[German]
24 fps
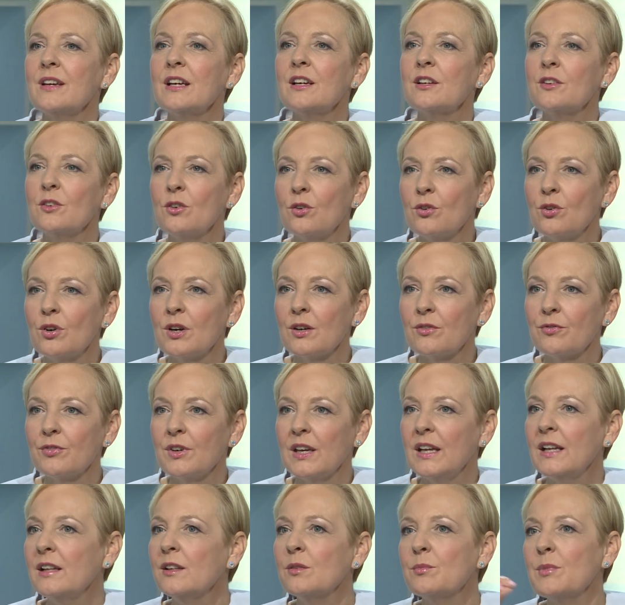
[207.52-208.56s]
wie Knochen
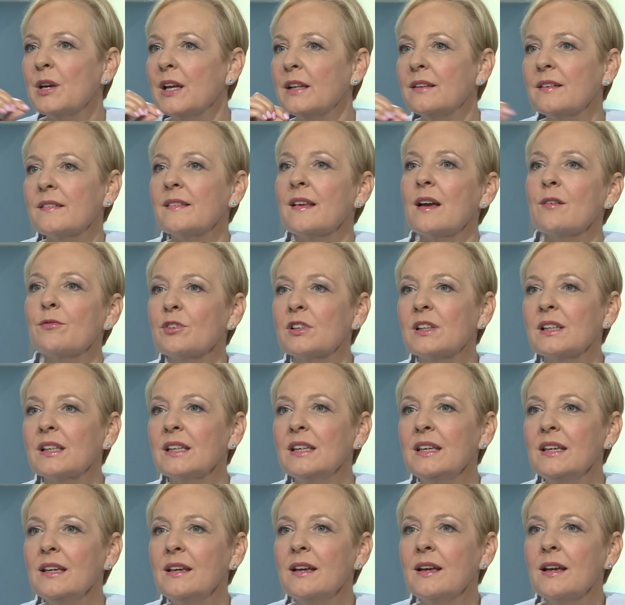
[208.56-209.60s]
gefehlt und man hat das einfach
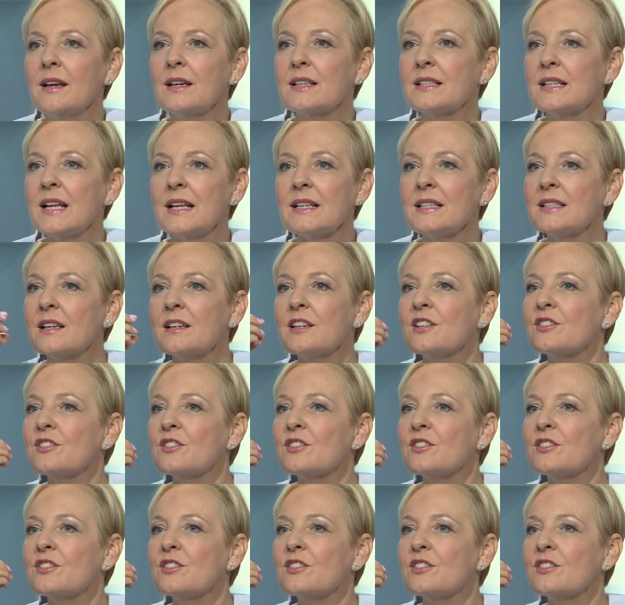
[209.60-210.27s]
reingesetzt, ja. dann